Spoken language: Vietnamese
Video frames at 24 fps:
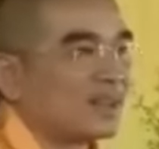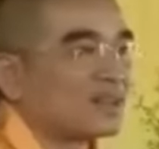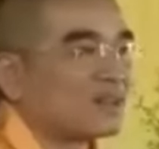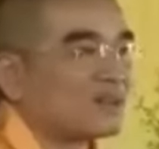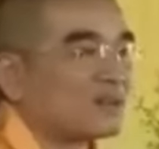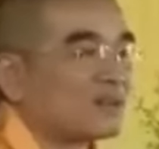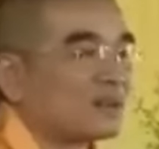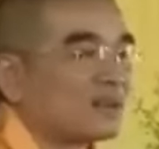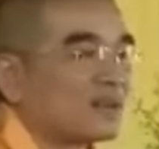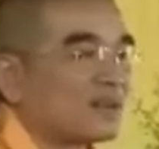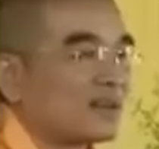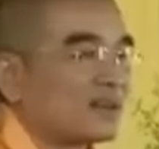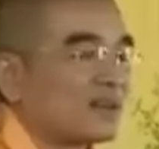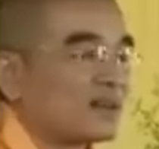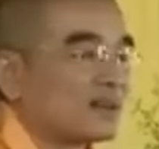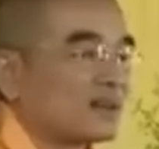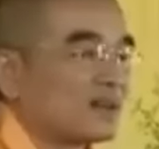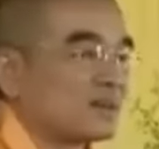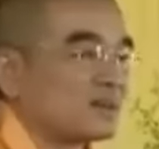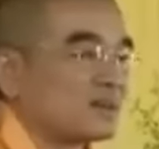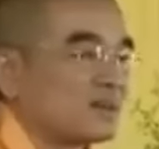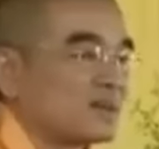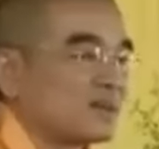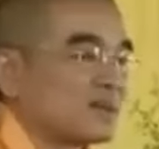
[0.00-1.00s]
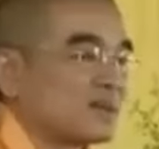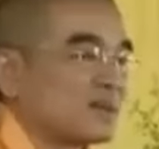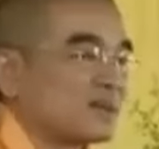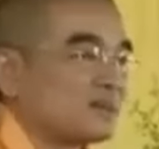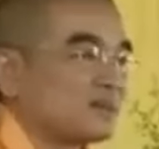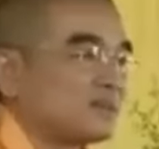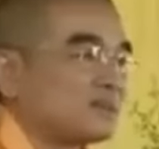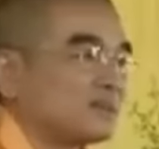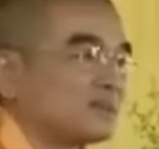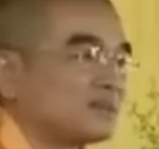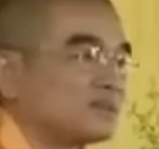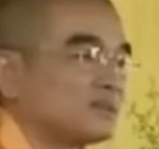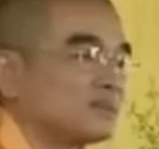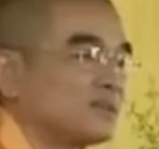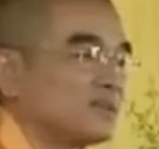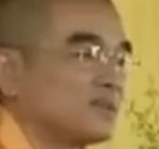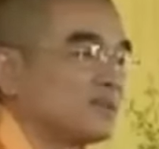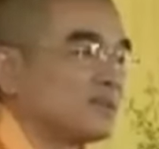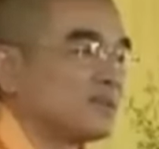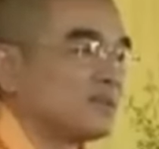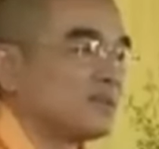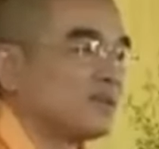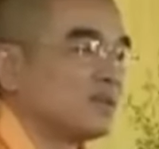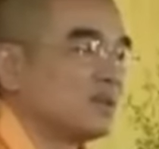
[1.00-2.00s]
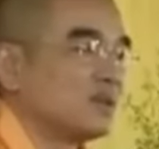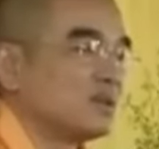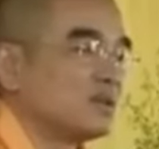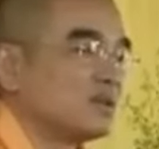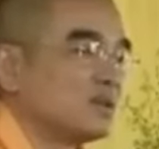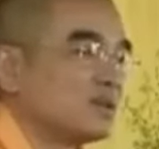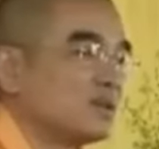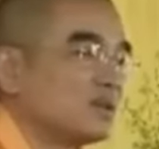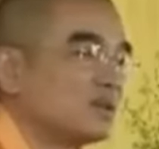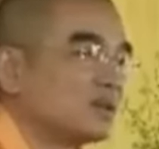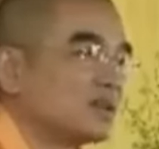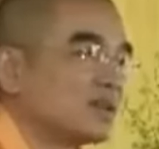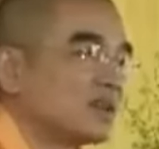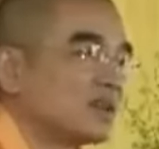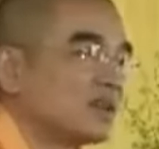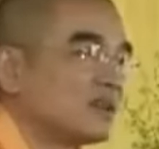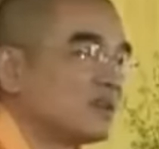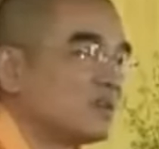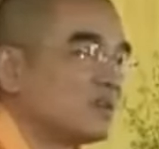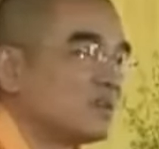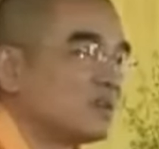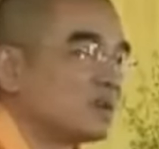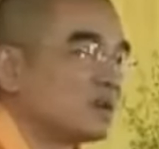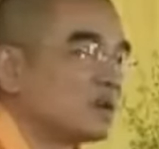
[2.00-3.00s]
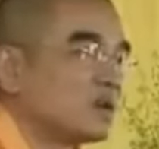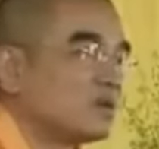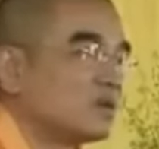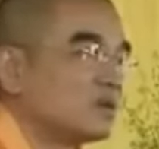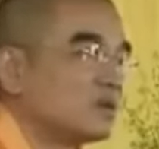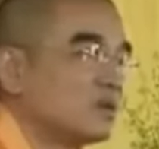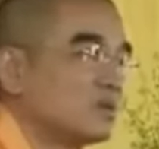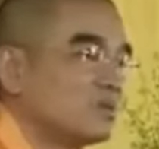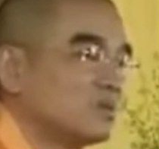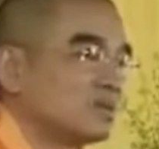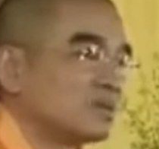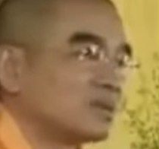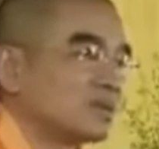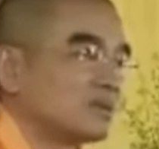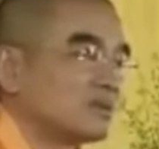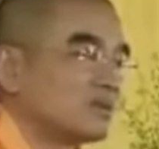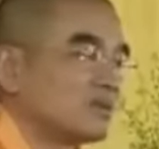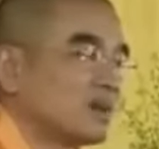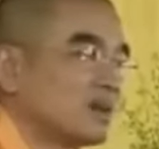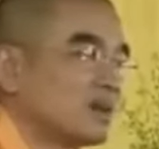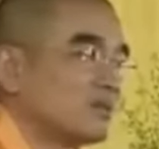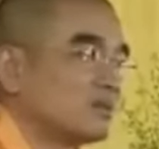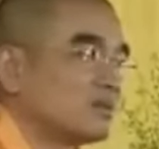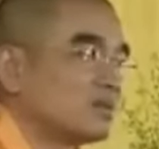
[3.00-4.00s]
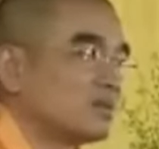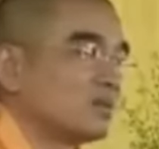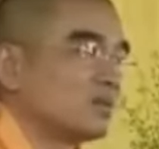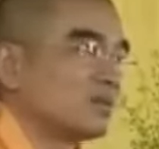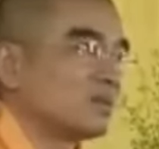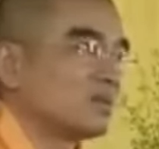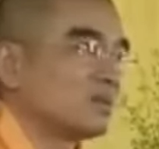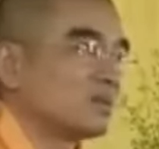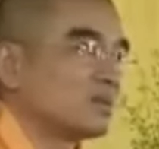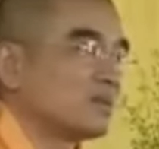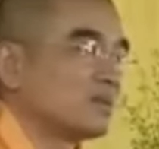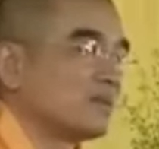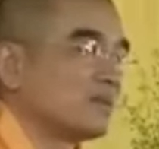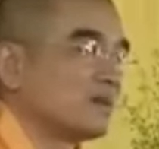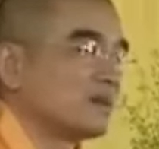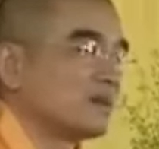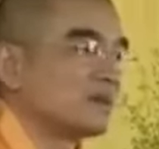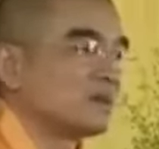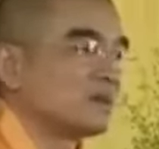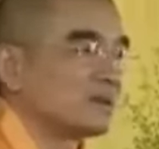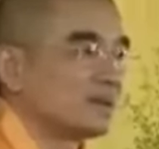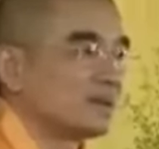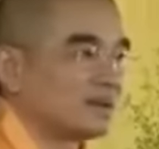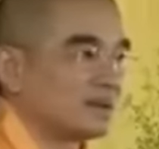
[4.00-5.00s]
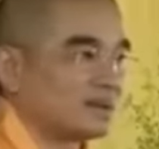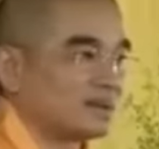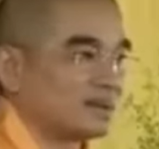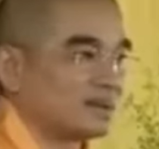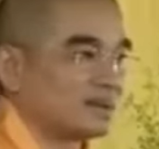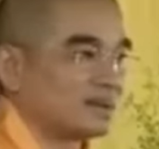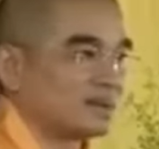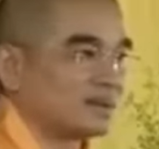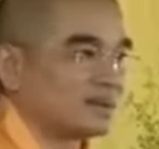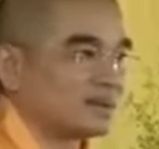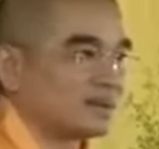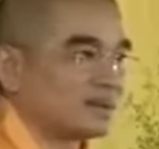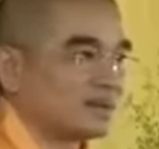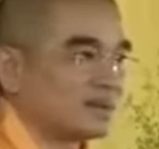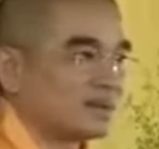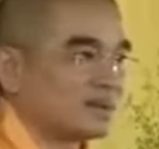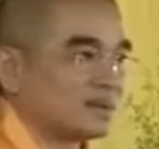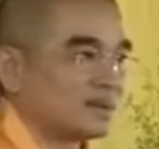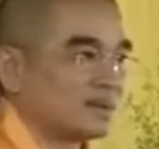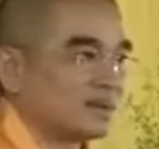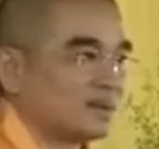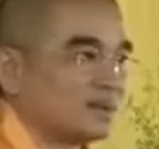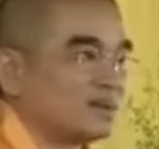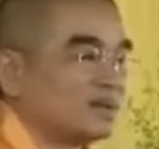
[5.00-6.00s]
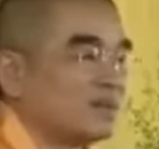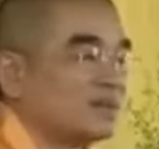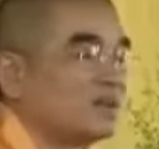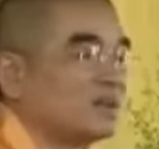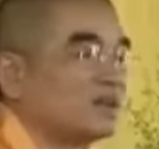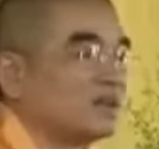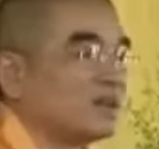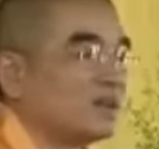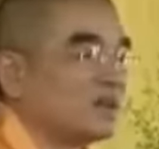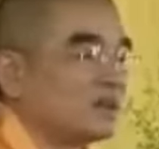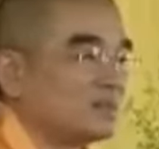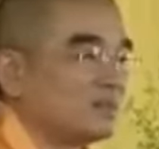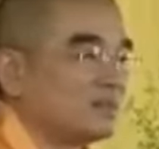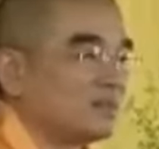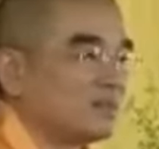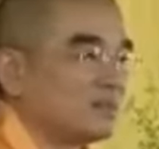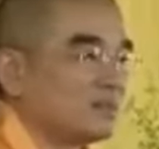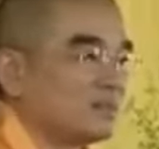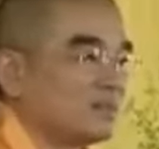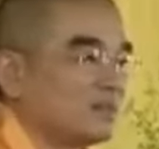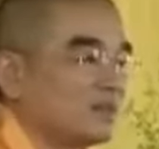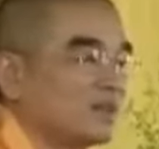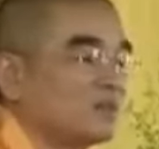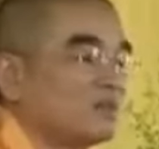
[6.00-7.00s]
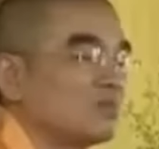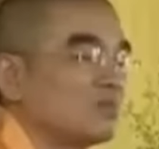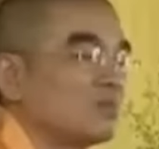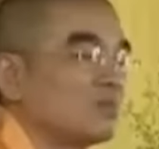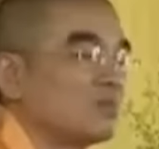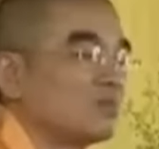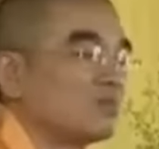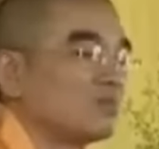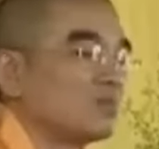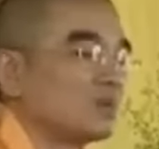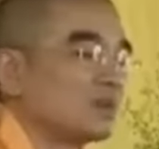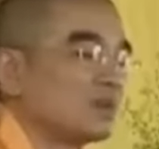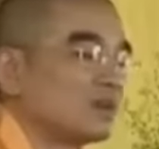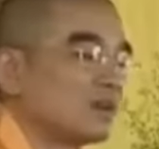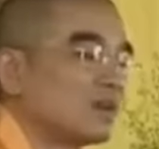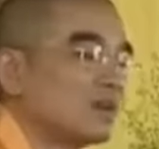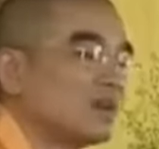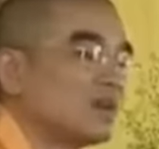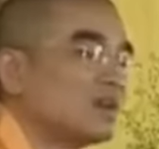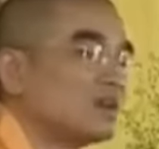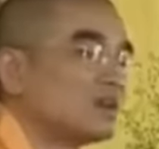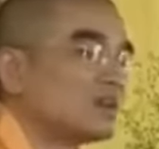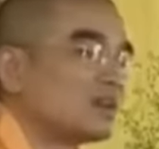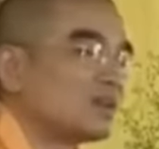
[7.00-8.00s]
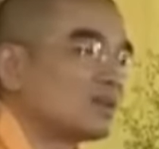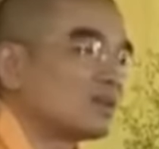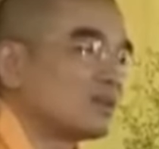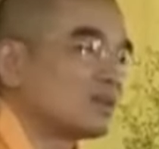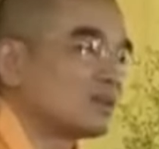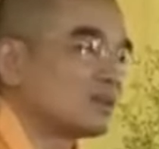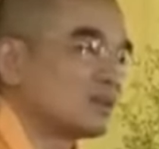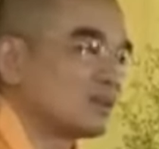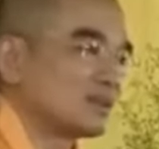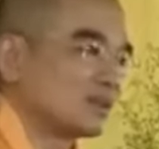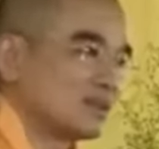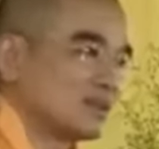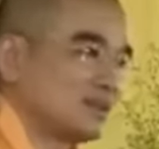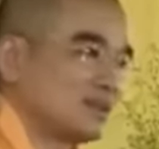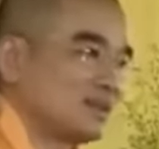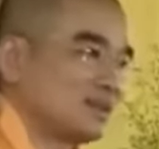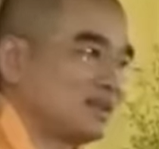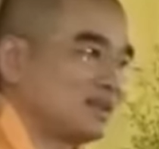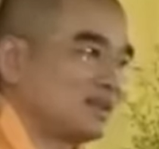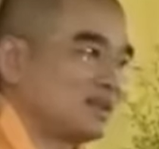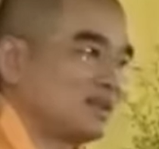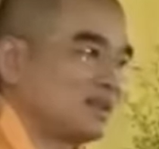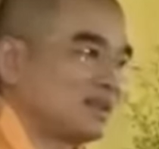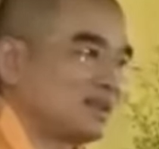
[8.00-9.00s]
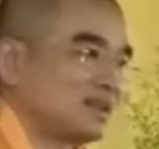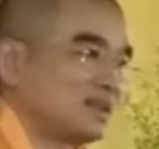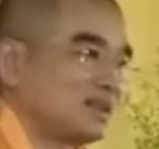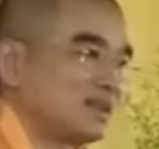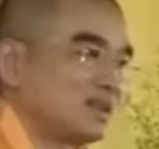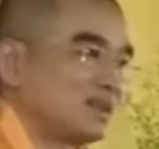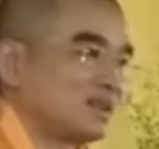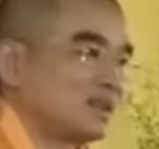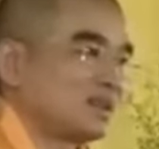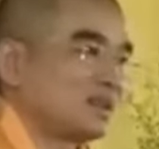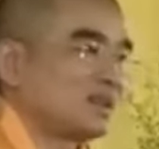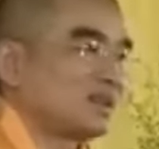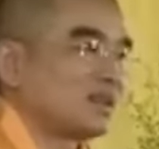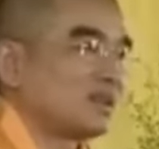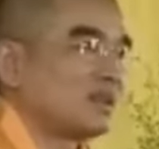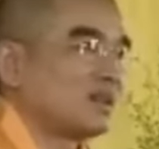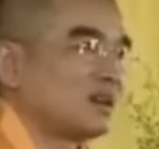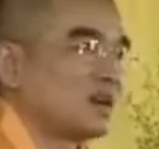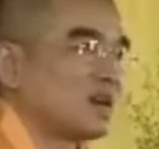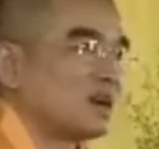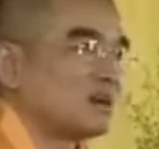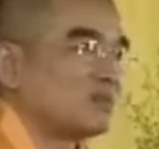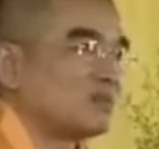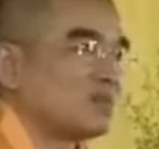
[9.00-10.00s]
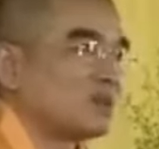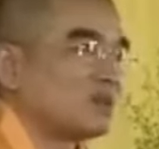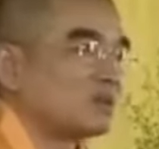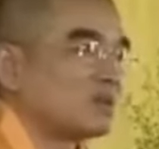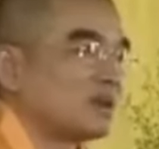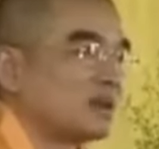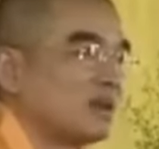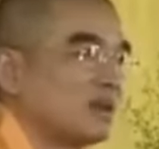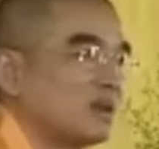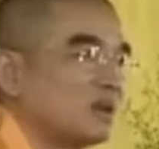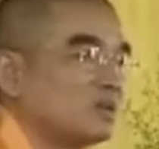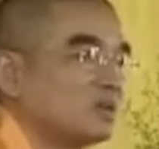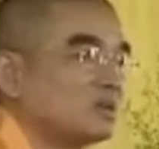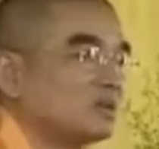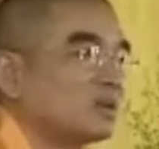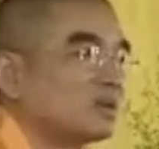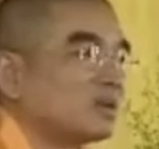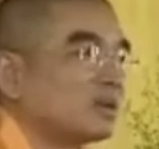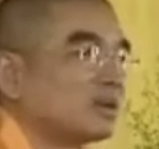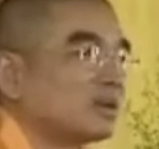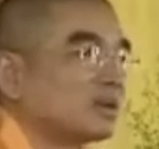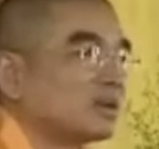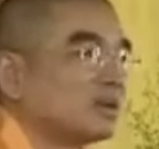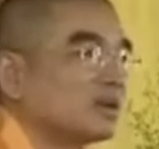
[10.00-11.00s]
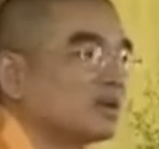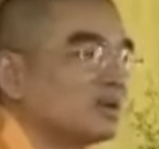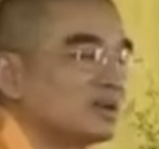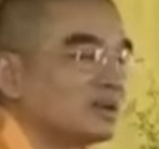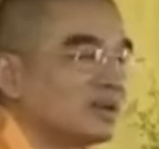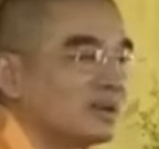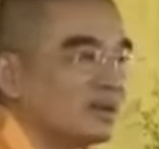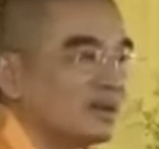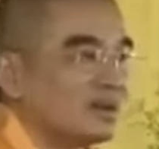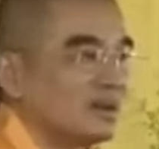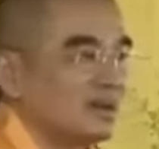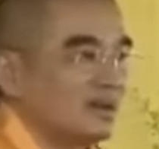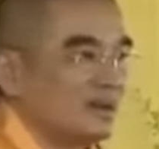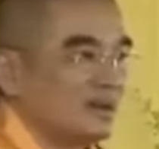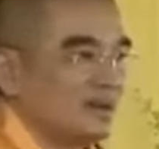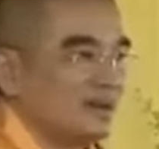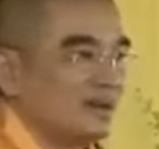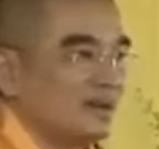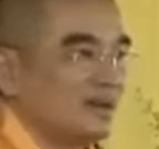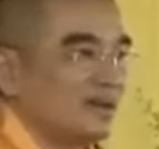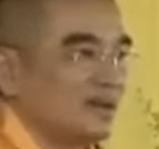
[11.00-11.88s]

Đây mới thấy là nghiệp che tâm. Ví dụ như người ta nói một câu đúng chánh pháp vô cùng, nhưng mình hiểu lệch. Vì nghiệp nó muốn mình đi theo con đường đó, cho nên nó làm mình phải hiểu theo cái kiểu đó.